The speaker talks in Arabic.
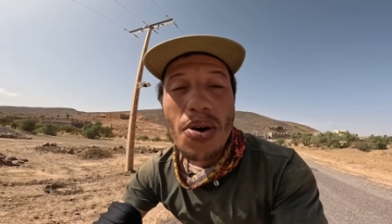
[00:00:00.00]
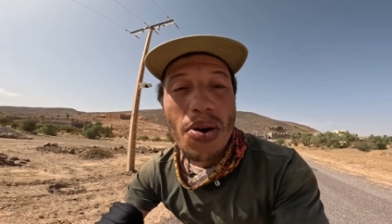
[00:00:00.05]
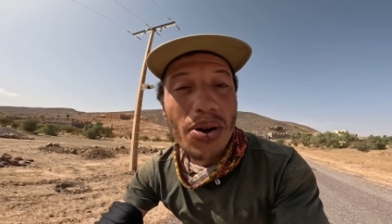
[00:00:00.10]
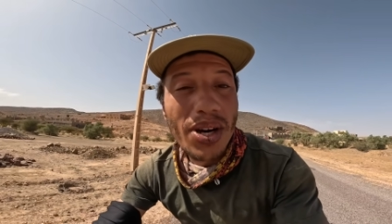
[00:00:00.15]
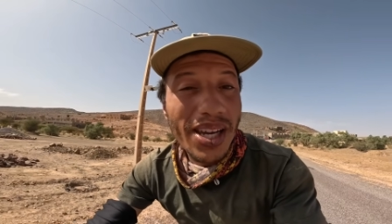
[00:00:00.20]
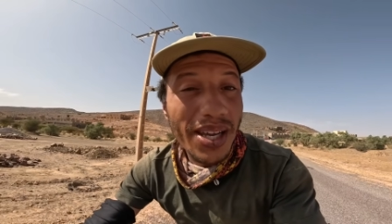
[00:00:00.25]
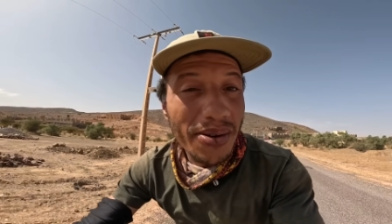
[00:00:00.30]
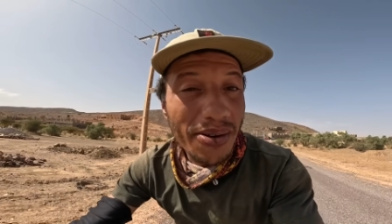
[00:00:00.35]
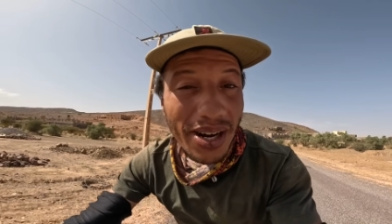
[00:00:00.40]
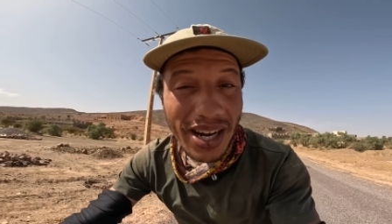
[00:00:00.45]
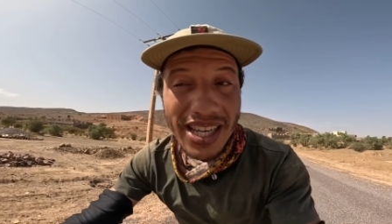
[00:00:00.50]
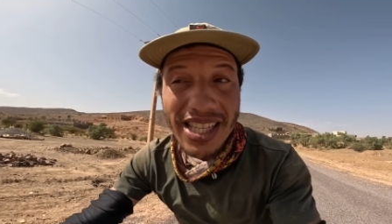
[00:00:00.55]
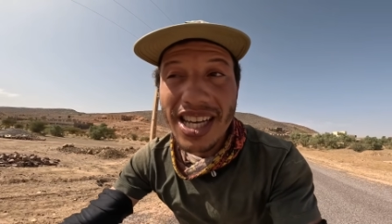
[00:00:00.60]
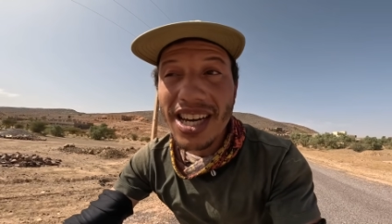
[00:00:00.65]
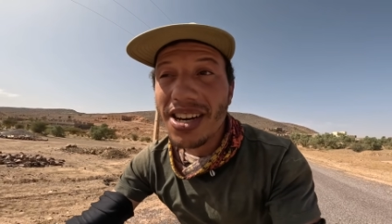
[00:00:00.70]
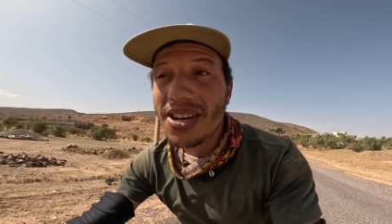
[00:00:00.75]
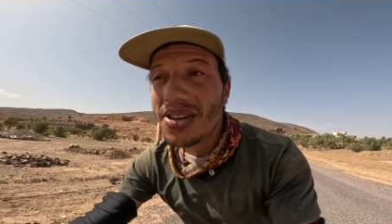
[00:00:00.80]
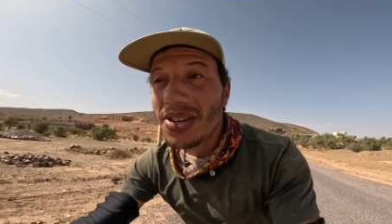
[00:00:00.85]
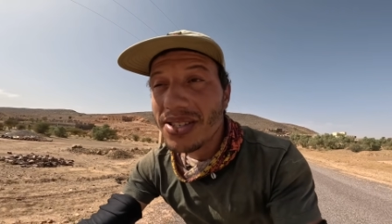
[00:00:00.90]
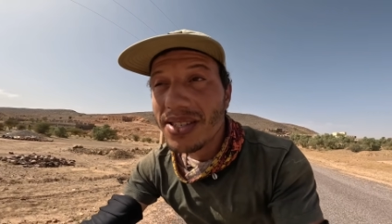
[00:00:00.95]
وكاين واحد
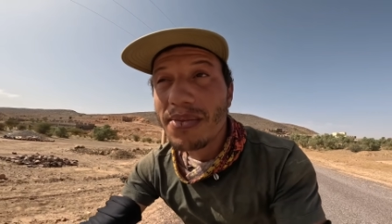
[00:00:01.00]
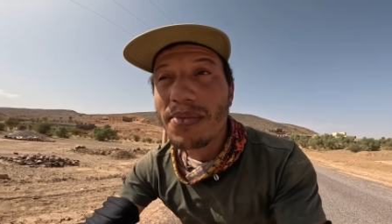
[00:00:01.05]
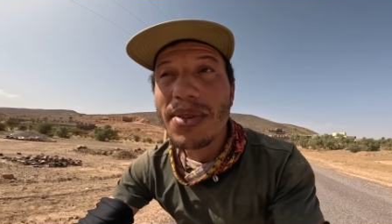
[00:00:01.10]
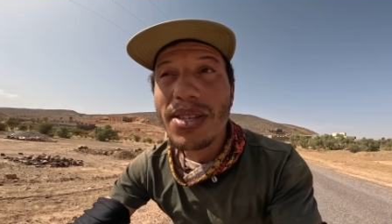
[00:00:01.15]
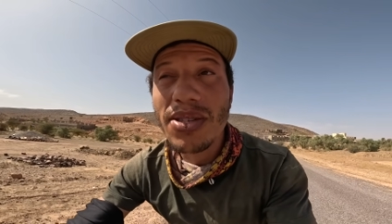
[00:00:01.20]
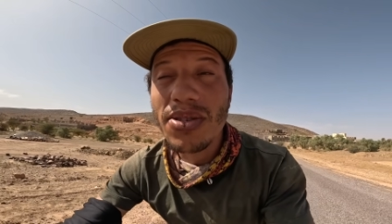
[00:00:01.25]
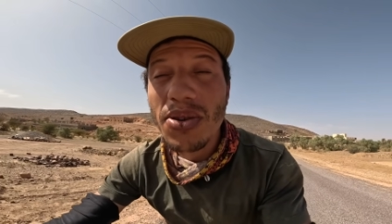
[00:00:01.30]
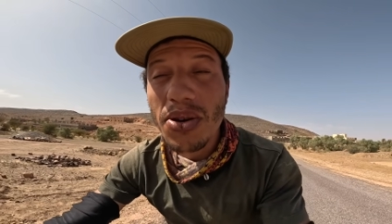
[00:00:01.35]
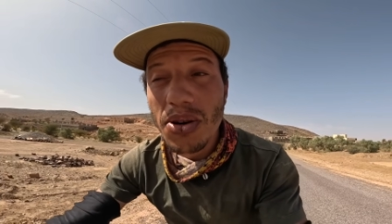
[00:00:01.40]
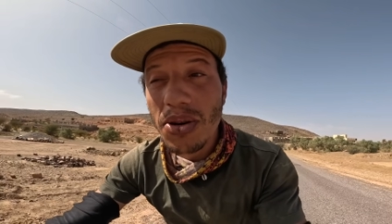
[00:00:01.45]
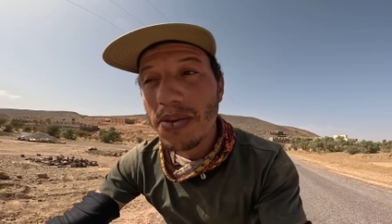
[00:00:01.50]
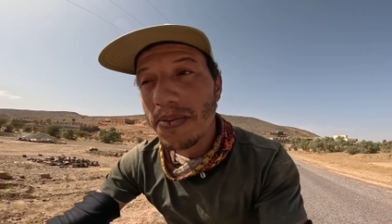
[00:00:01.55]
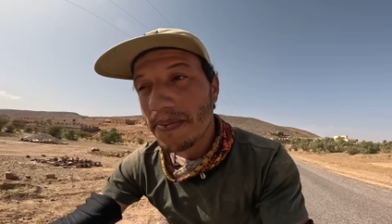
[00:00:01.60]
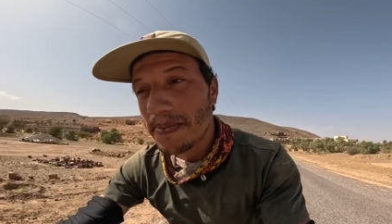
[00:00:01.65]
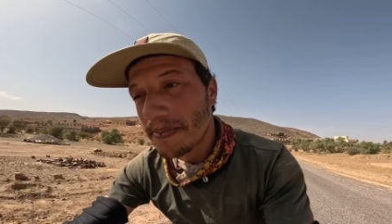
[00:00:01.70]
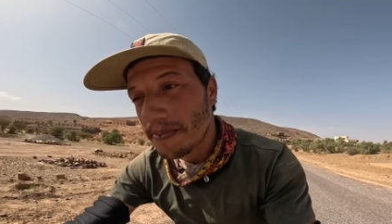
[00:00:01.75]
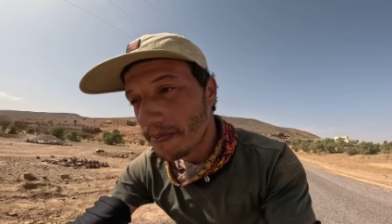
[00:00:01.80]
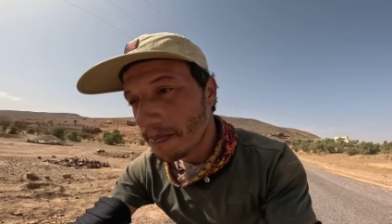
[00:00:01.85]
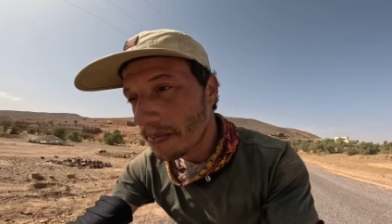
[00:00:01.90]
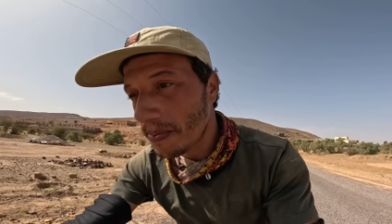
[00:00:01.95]
اخر سميتو
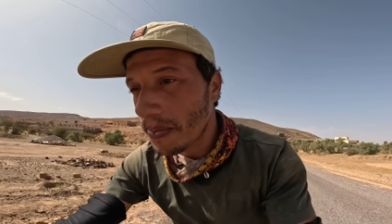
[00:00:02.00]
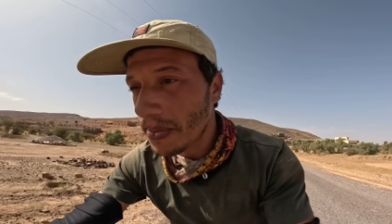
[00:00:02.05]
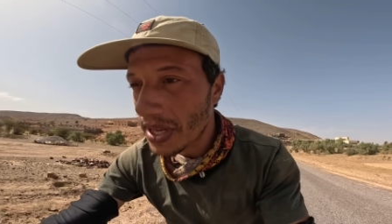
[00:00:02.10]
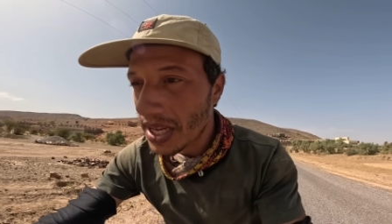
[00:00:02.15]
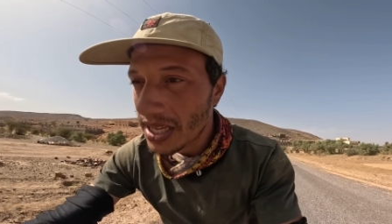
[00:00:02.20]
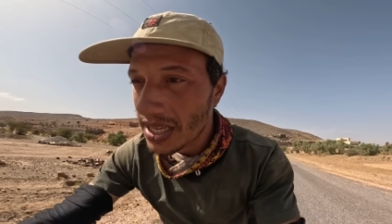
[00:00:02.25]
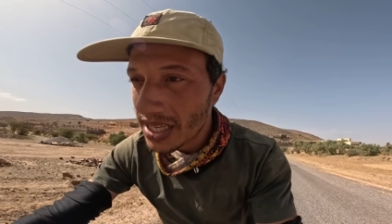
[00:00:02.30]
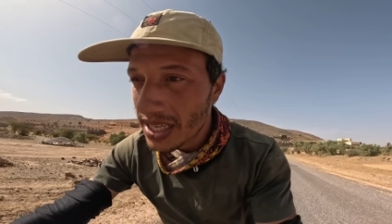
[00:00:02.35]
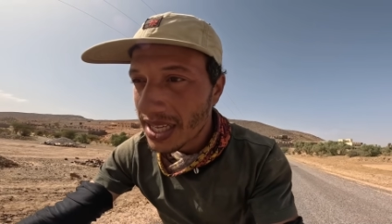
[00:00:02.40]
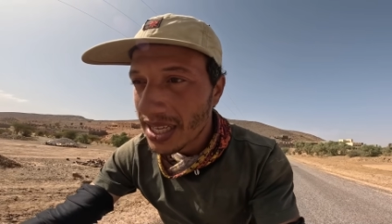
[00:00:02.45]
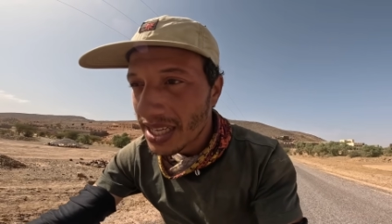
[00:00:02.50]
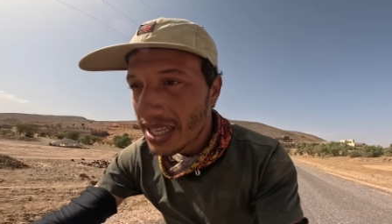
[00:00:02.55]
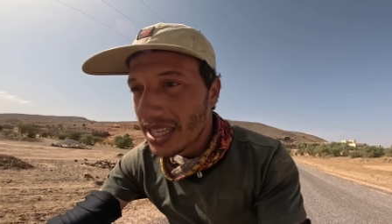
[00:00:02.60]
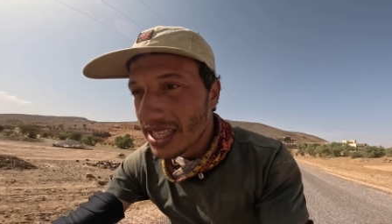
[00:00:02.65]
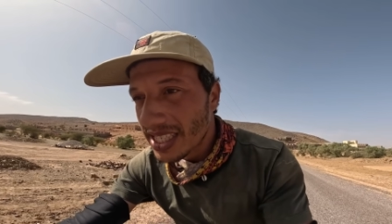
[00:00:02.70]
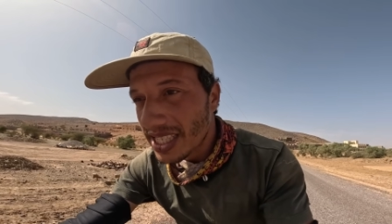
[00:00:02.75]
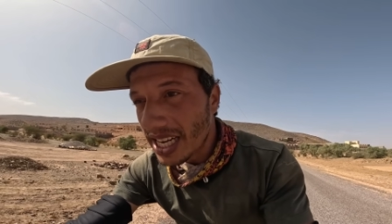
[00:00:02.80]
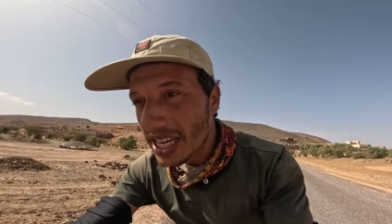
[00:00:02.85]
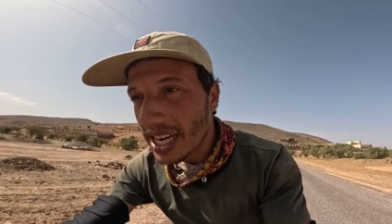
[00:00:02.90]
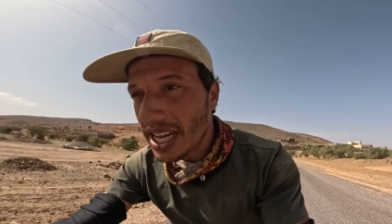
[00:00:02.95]

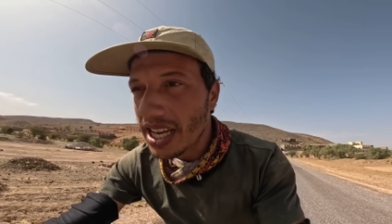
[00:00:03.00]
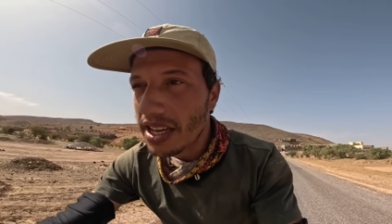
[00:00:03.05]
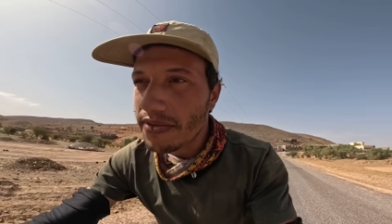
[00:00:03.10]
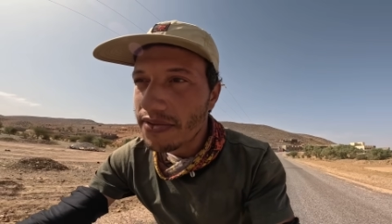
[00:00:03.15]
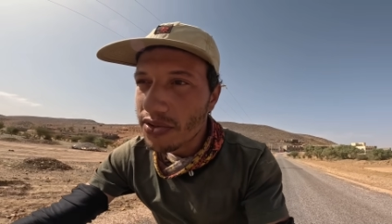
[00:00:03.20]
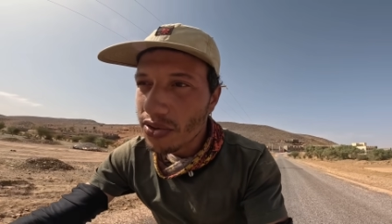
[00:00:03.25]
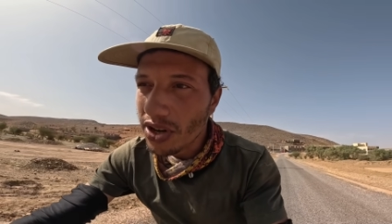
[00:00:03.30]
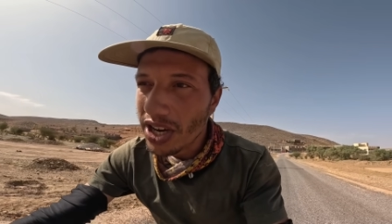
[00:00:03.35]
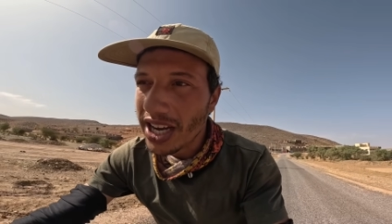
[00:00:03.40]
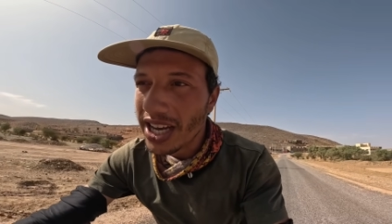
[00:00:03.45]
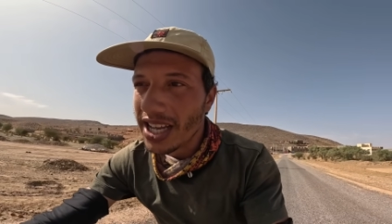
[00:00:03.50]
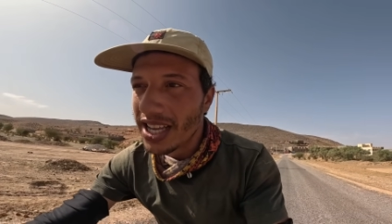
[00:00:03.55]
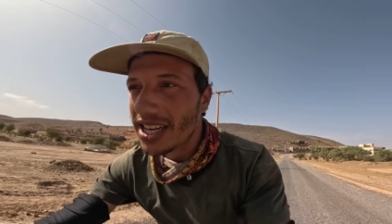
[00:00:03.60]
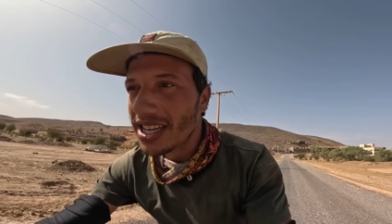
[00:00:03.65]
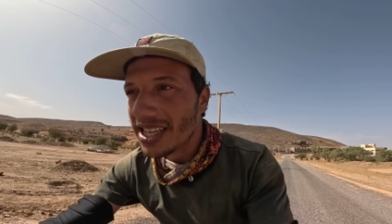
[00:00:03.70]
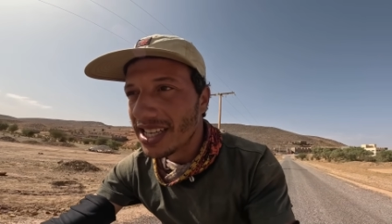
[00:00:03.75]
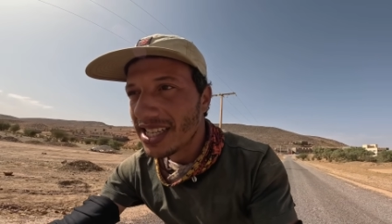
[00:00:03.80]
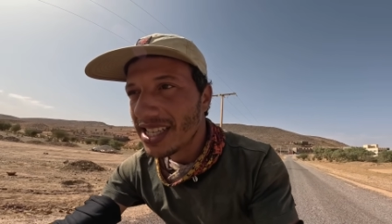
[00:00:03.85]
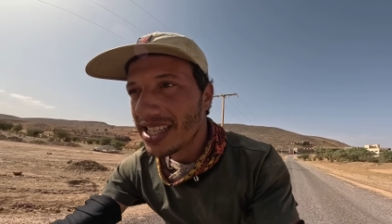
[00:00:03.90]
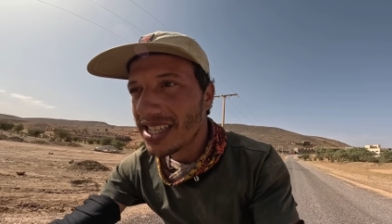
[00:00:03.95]
ترغيفت وقيله